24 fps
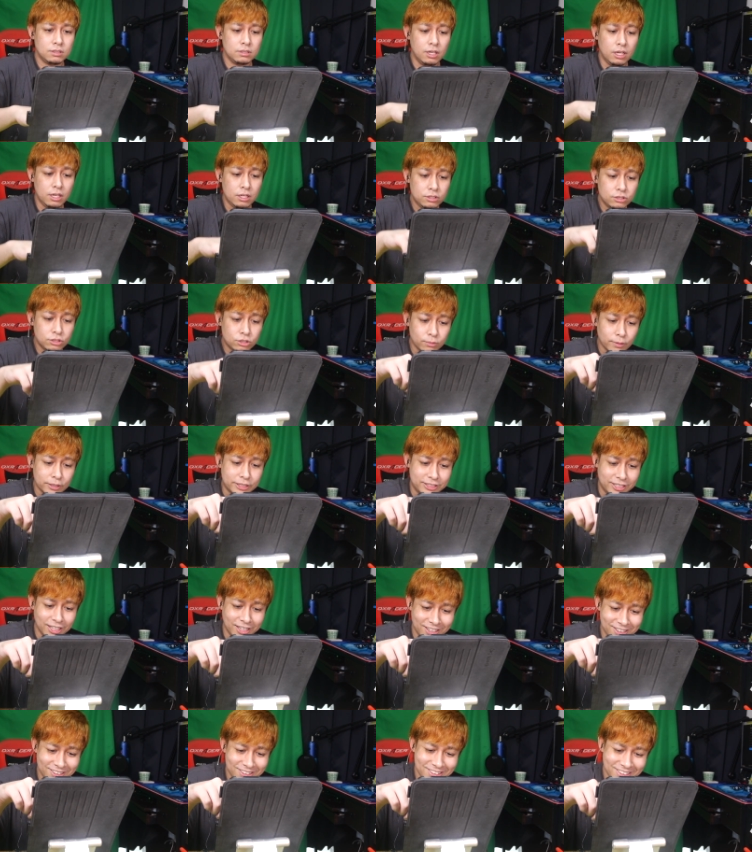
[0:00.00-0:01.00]
えちょっと
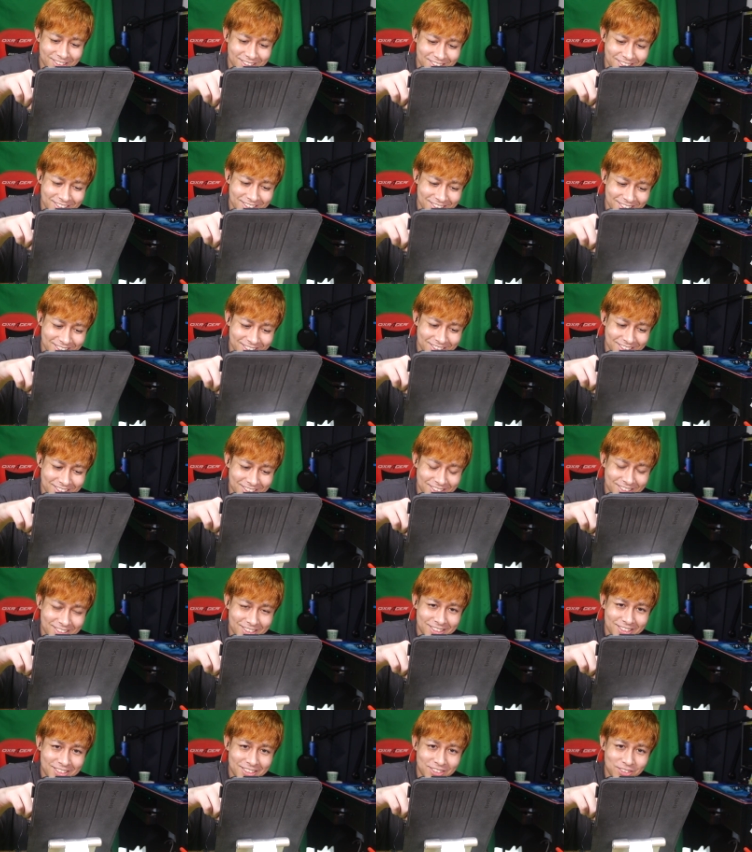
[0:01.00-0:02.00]
待って
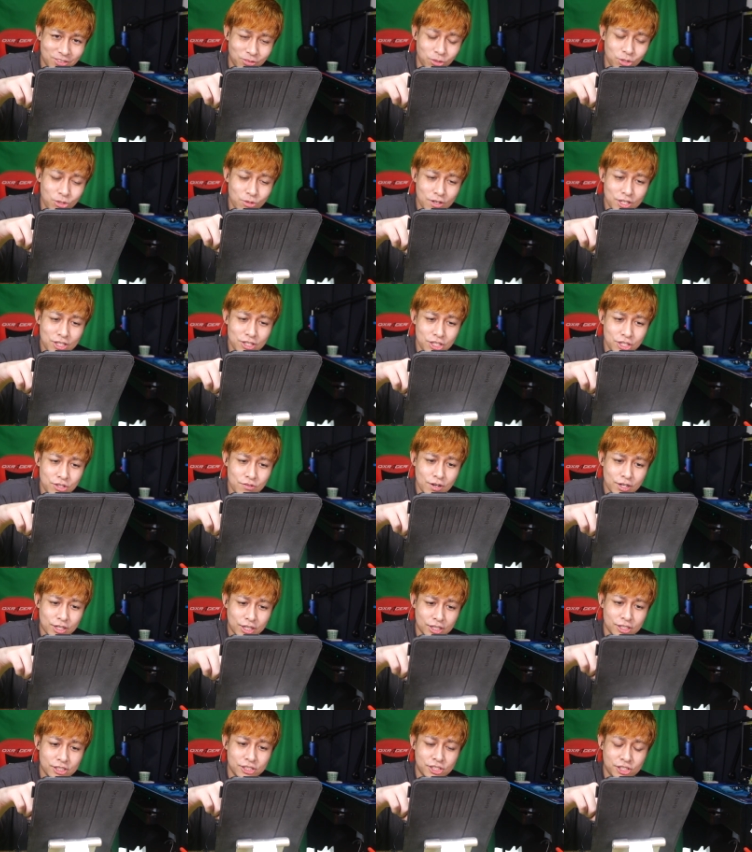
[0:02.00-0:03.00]
俺はにわ
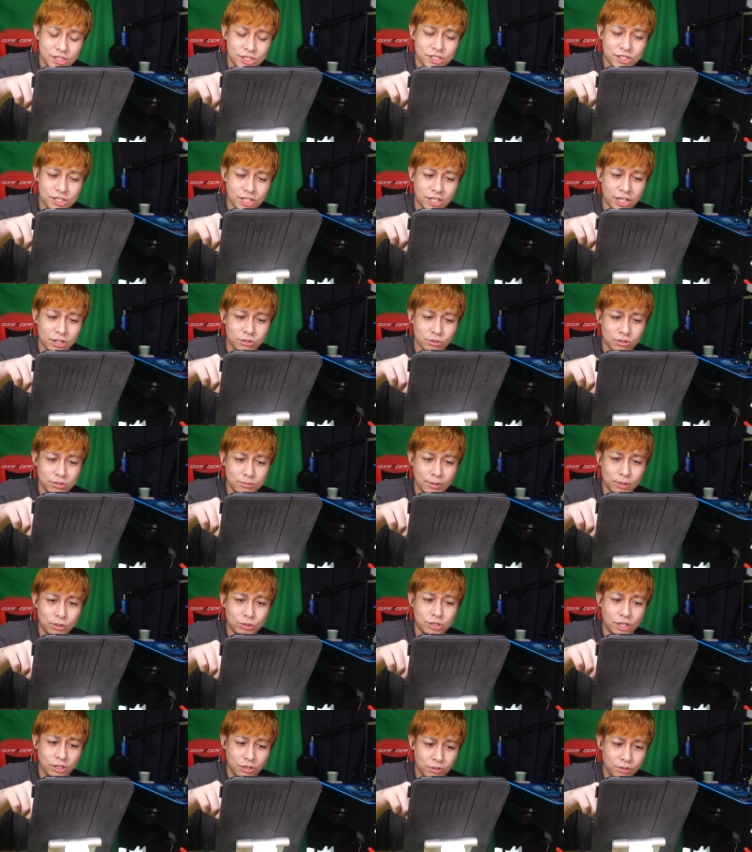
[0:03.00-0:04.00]
かに信じがたいことが今
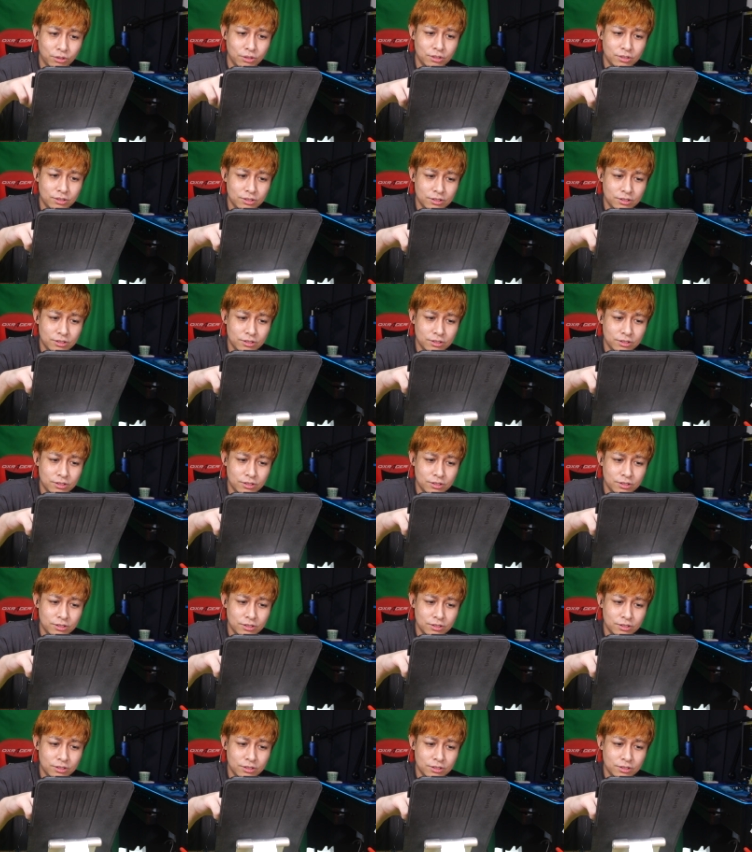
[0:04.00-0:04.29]
起きてるよ